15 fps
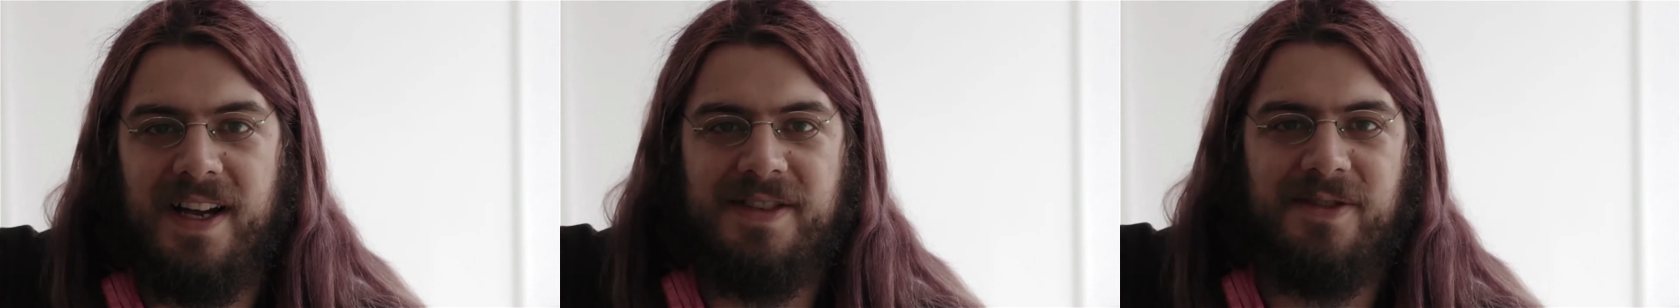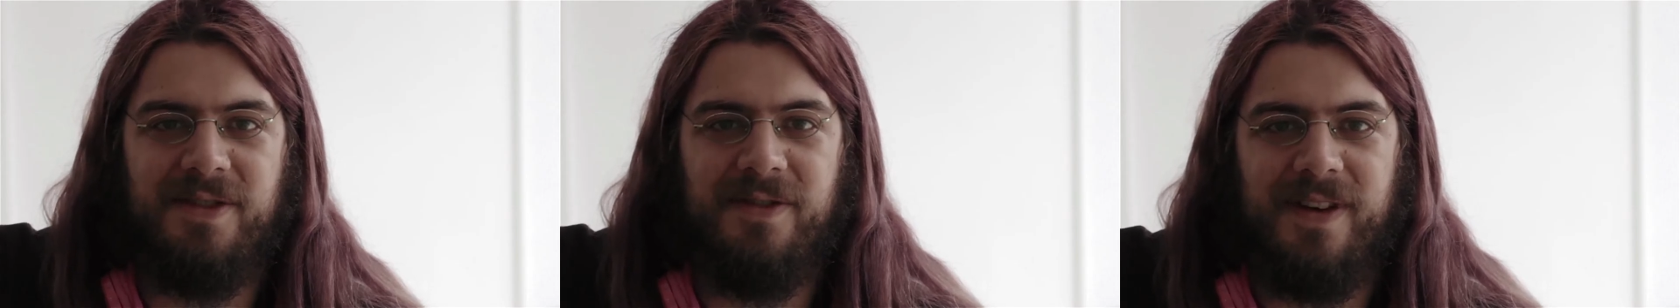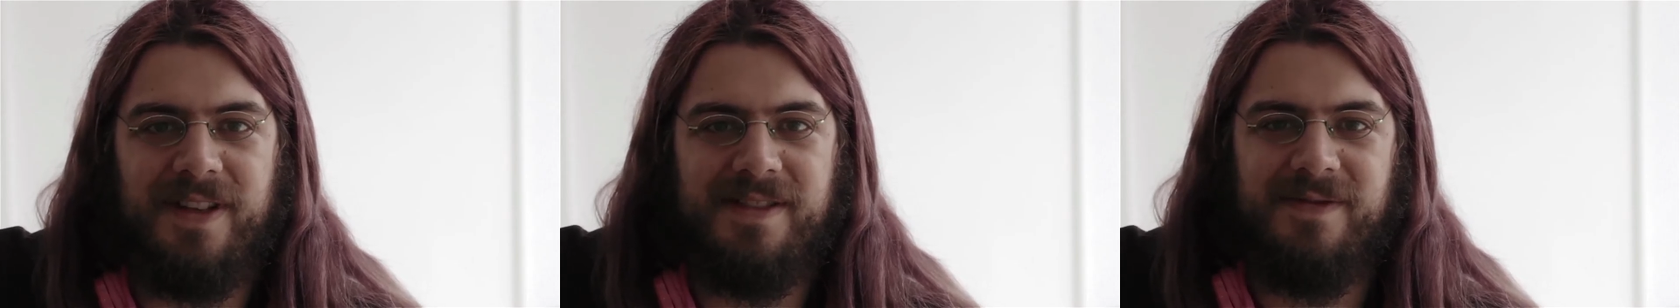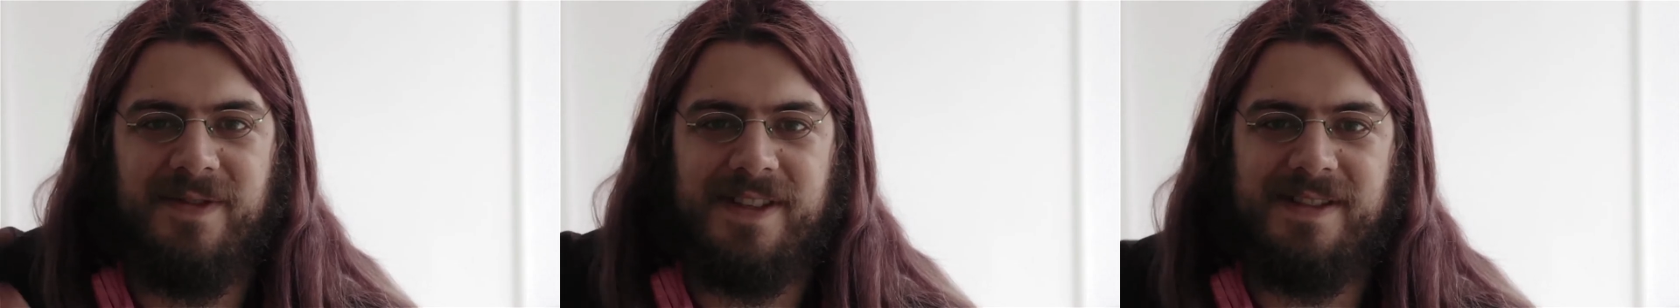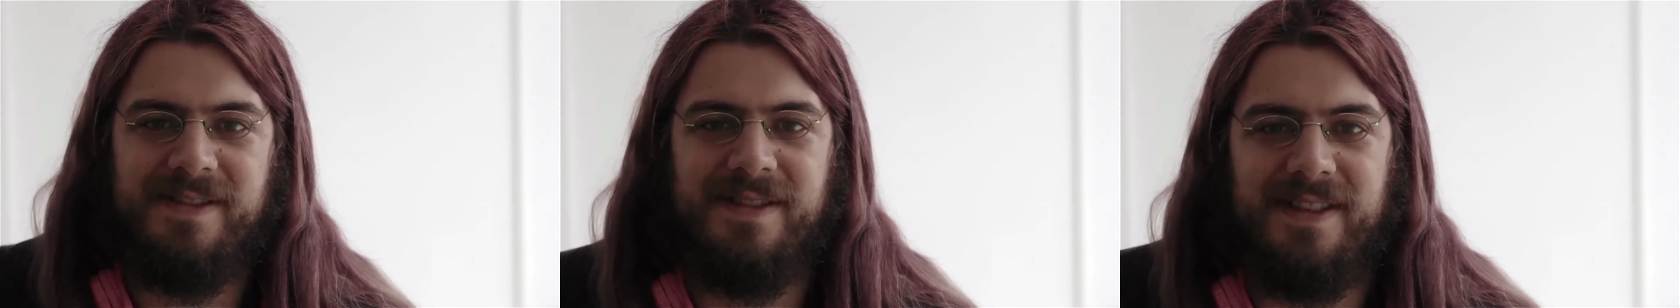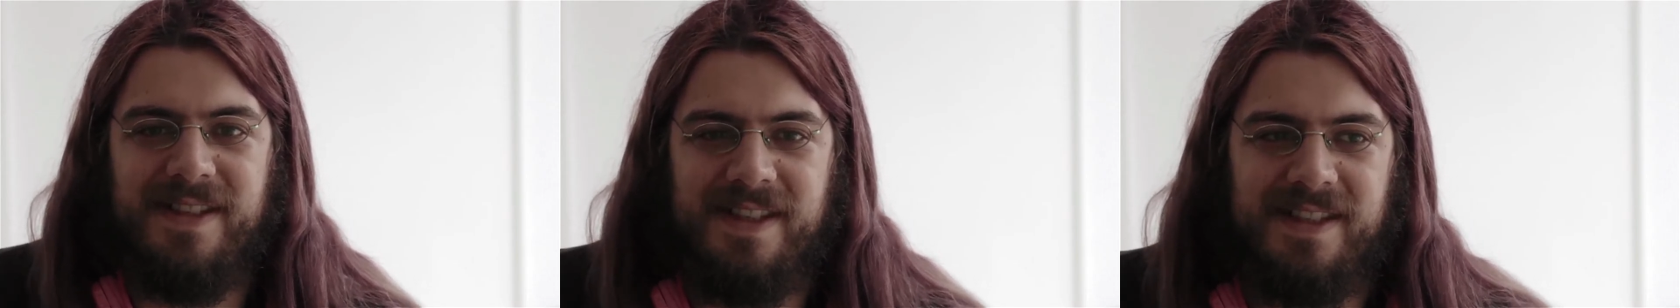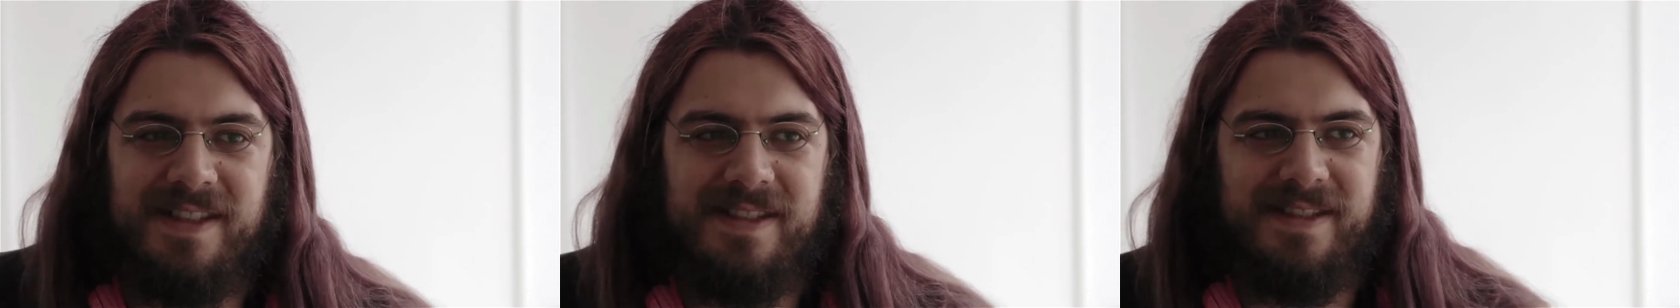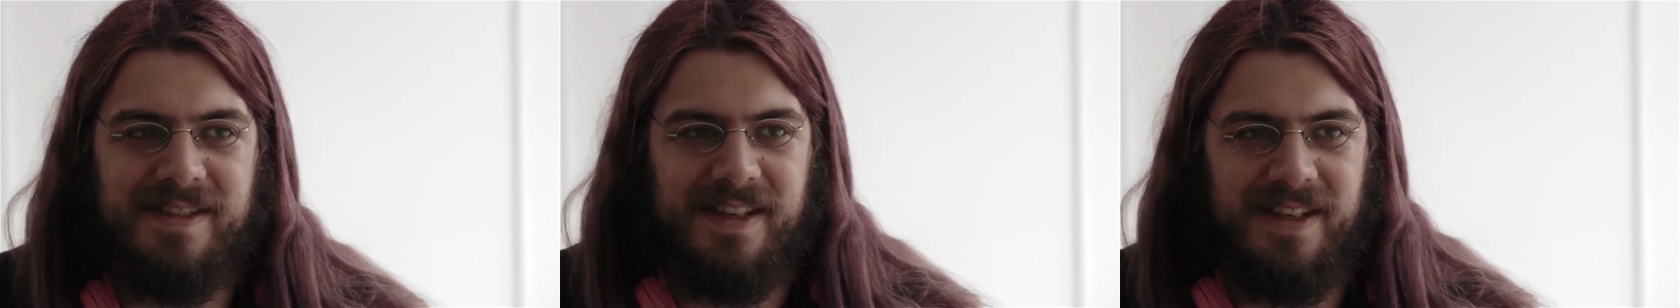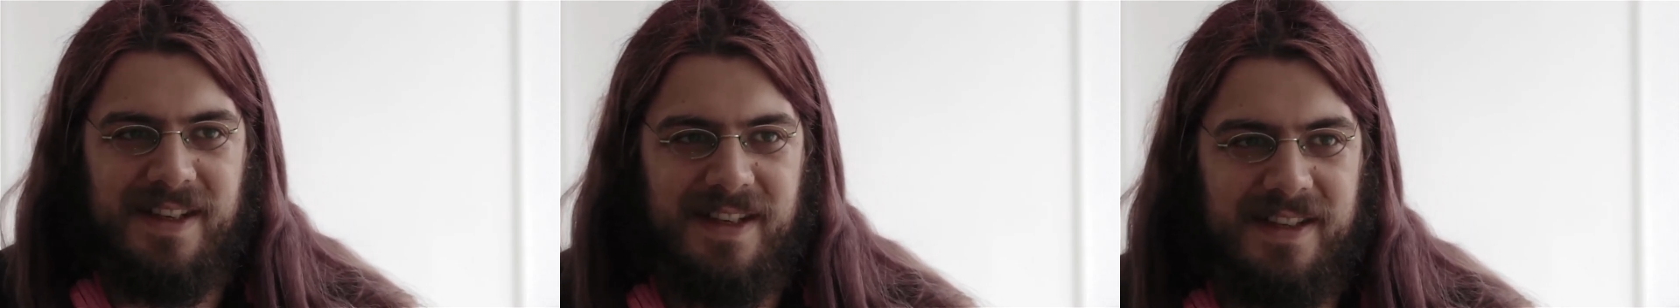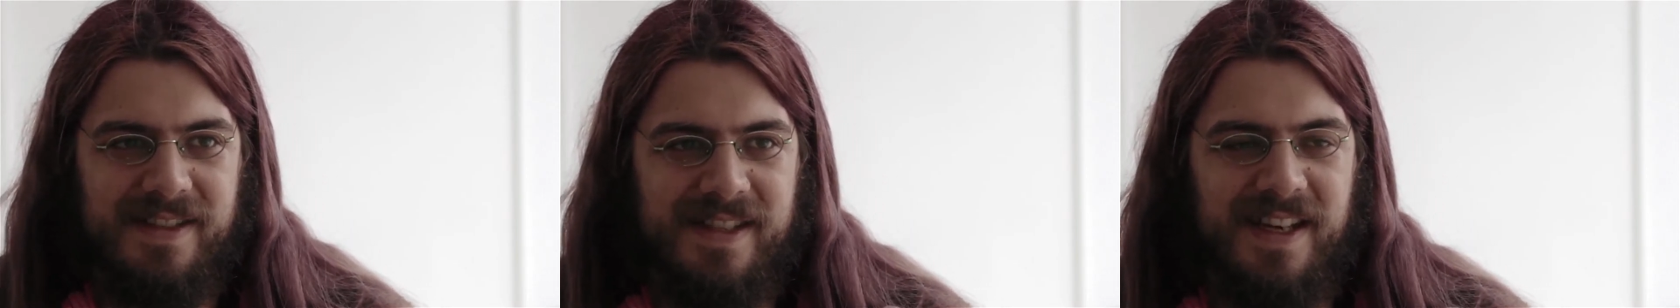Also was, was ist äh,